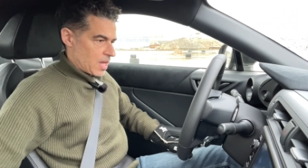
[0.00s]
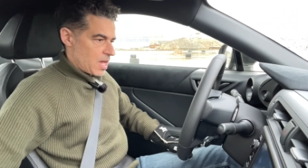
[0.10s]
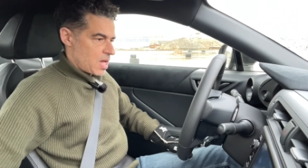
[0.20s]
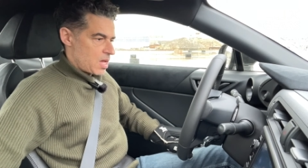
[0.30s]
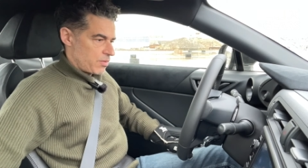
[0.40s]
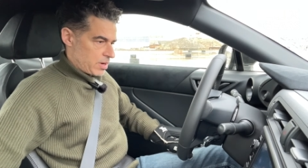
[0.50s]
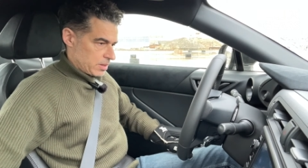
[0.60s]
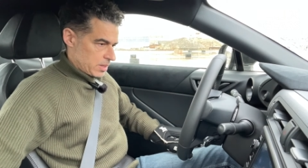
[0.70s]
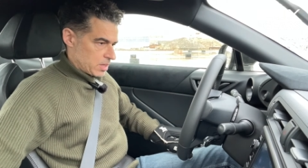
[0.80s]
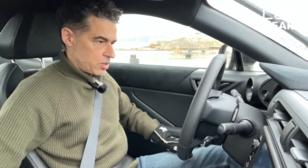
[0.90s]
Ah voilà,
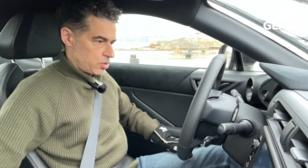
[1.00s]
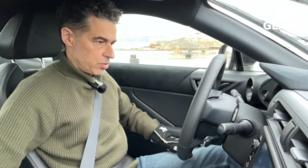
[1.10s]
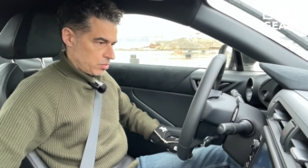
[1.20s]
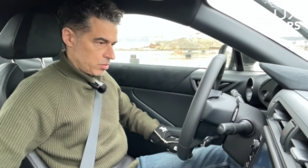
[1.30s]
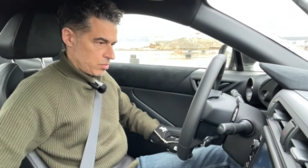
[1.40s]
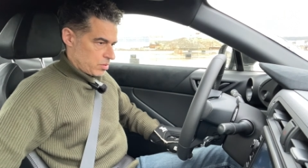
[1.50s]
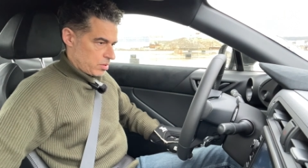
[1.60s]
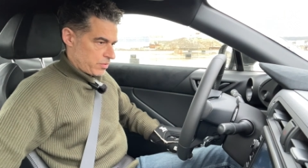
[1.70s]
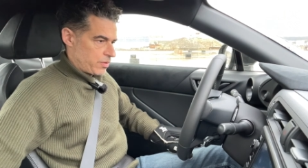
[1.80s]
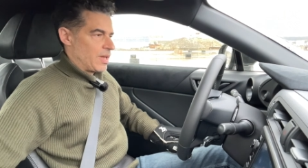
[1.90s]
traction control
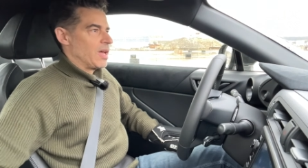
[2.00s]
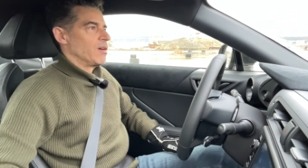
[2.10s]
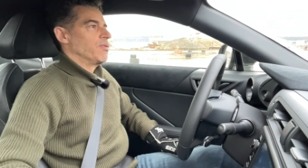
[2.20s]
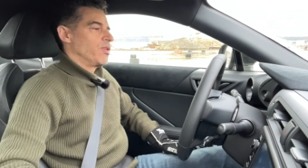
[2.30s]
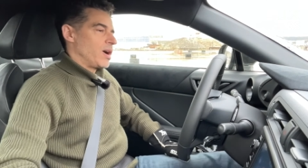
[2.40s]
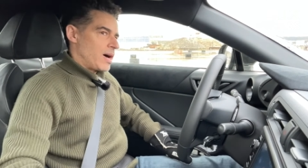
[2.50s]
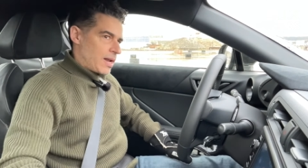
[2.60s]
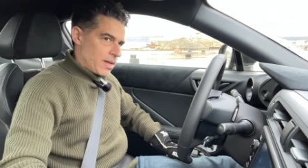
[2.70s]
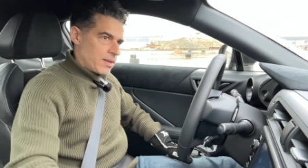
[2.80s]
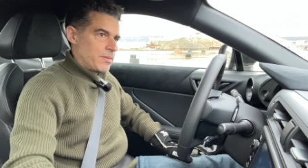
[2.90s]
off.
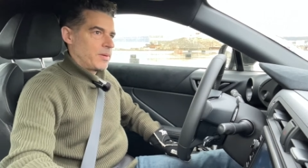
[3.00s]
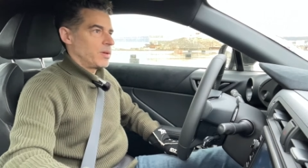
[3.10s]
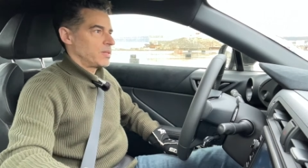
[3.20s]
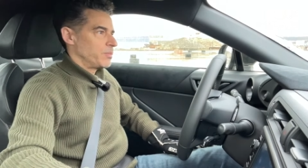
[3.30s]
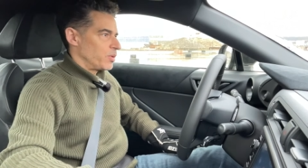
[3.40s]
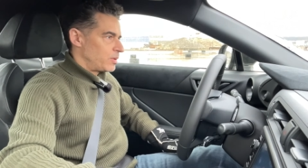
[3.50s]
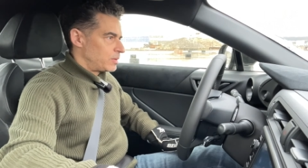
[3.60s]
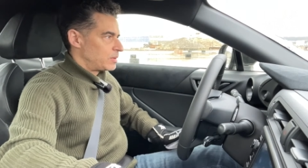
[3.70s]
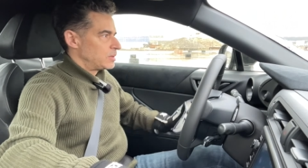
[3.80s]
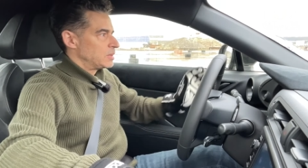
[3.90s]
Voilà, maintenant c'est bon
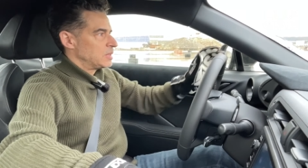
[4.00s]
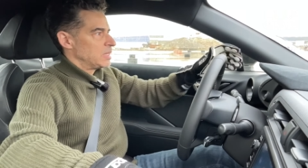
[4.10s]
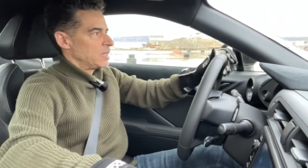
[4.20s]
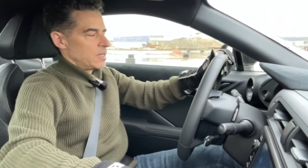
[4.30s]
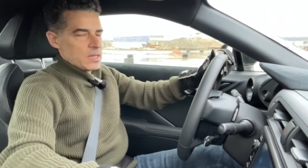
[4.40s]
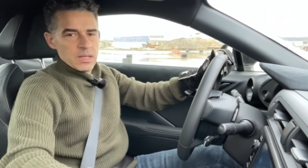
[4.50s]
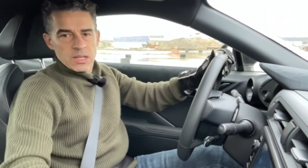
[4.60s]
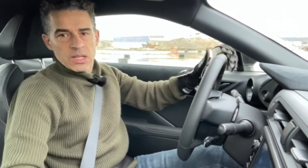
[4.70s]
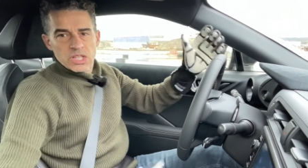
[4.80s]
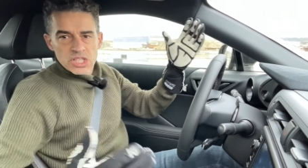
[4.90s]

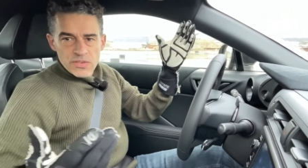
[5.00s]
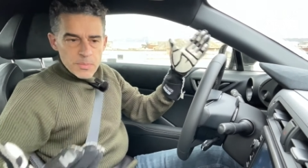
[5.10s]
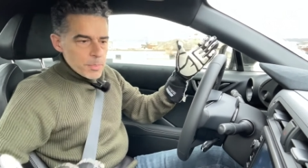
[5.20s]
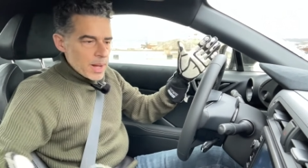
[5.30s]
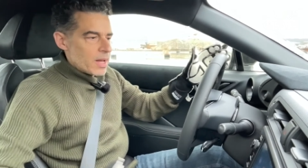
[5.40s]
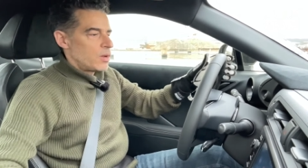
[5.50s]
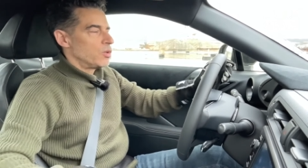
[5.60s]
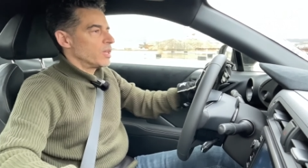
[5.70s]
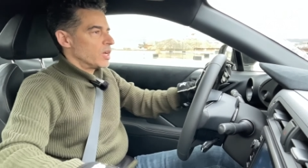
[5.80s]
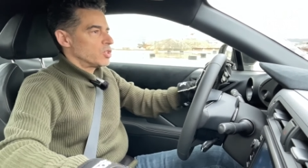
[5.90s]
j'avais pas
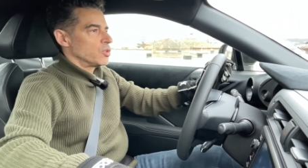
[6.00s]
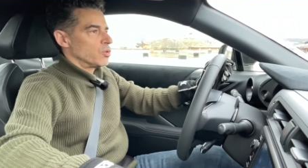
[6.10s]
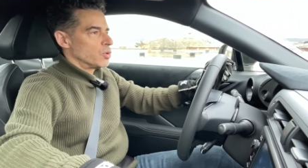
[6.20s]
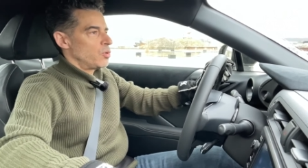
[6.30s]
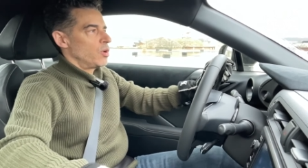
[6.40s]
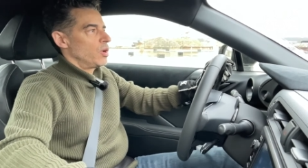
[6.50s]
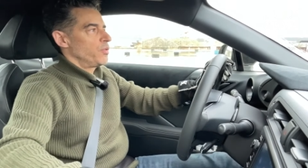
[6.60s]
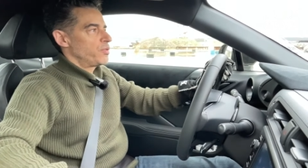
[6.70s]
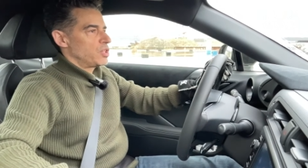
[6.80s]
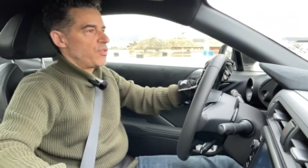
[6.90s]
le traction control
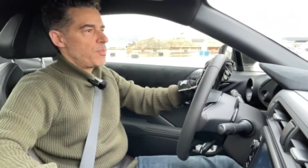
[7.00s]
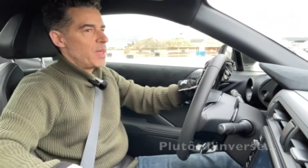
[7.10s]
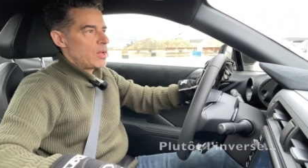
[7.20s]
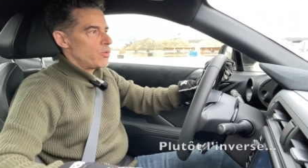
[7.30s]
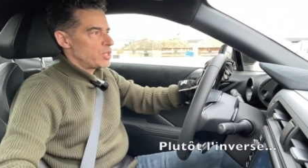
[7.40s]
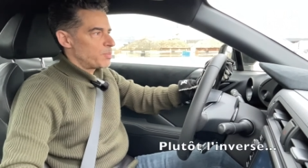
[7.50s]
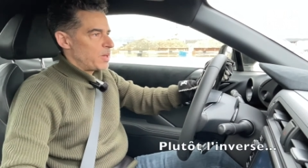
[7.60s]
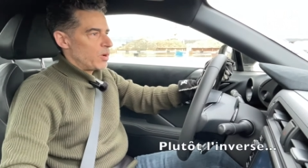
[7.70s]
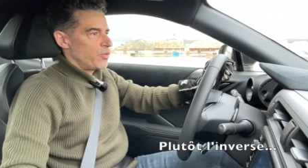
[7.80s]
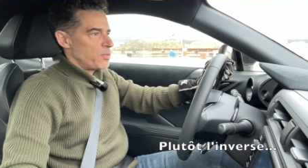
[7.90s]
off. J'avais bien le
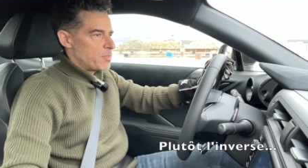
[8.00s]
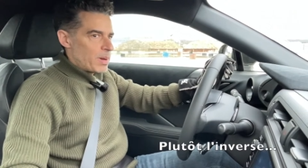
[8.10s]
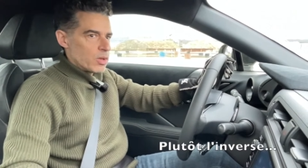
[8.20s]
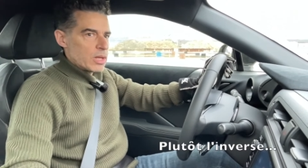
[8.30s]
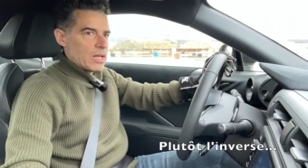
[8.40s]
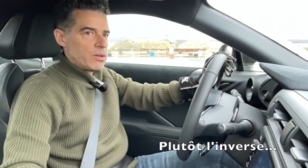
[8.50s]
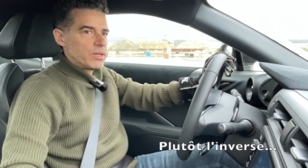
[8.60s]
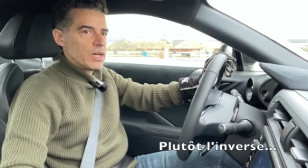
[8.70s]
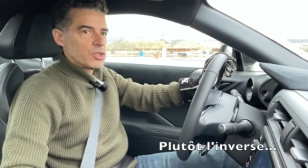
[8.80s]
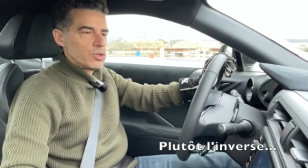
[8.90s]
SP off, mais pas le,
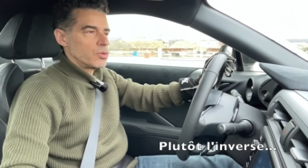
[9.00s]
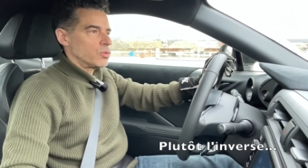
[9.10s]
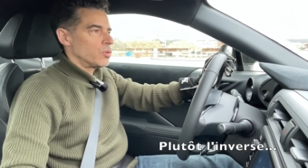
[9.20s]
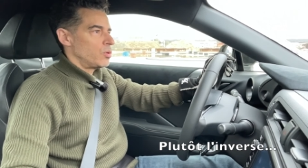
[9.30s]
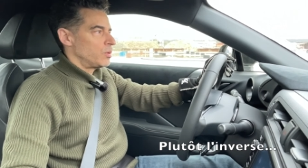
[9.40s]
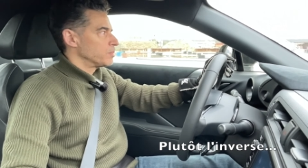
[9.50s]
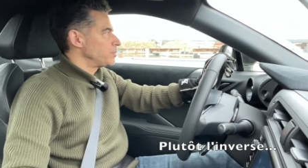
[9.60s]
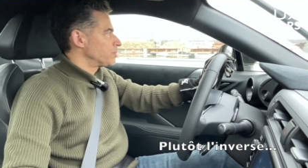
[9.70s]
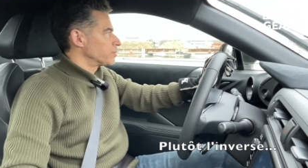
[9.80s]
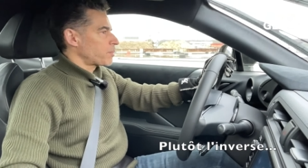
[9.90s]
traction control.
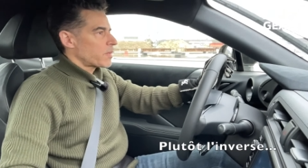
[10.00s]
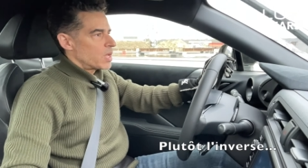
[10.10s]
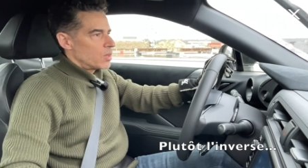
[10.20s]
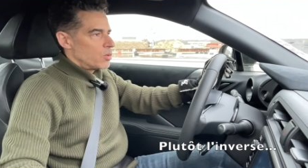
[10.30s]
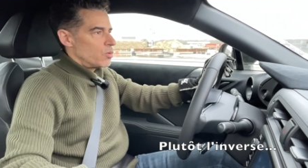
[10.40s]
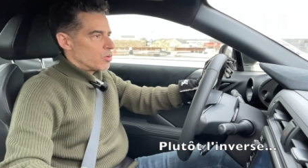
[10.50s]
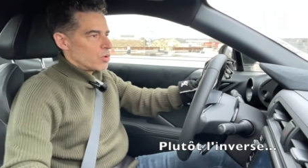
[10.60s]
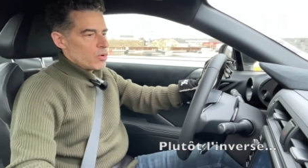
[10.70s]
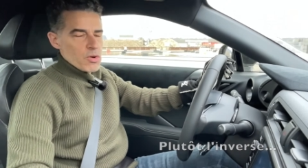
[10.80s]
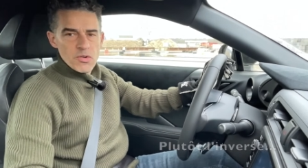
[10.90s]

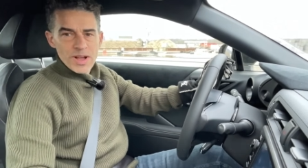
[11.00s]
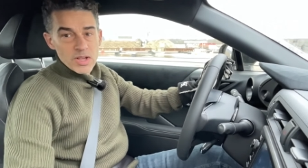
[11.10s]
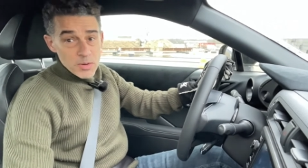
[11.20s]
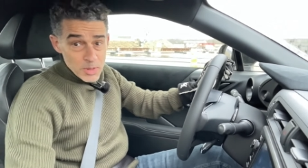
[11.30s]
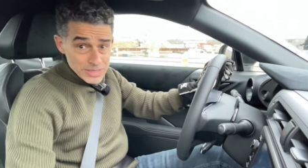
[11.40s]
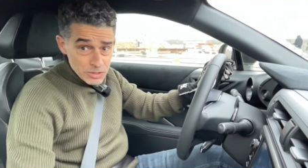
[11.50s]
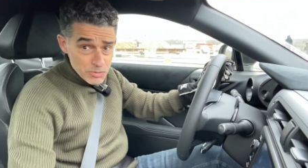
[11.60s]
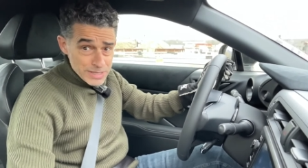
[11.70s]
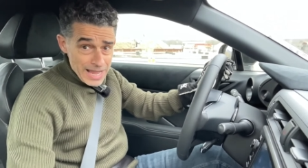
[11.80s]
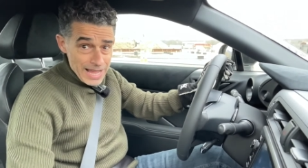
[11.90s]
Donc euh, on va recommencer
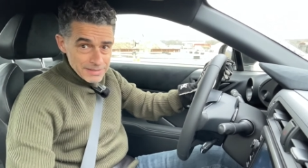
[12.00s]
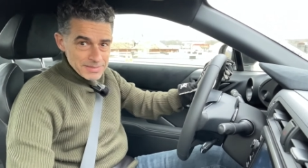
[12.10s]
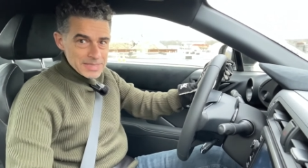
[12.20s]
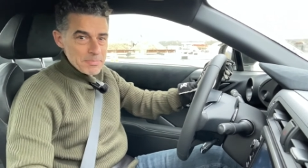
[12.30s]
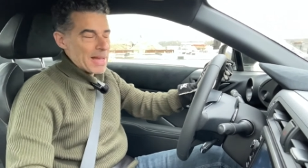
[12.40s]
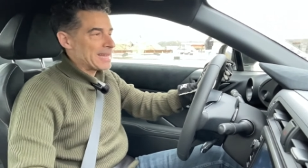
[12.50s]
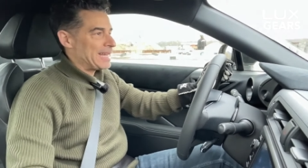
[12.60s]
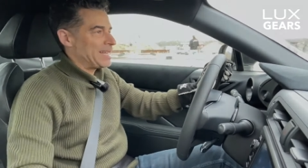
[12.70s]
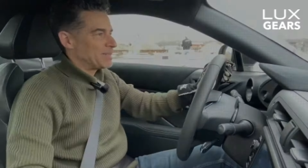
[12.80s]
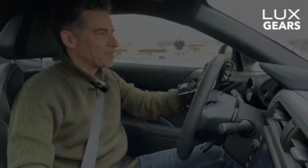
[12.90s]
tout ça. C'est parti.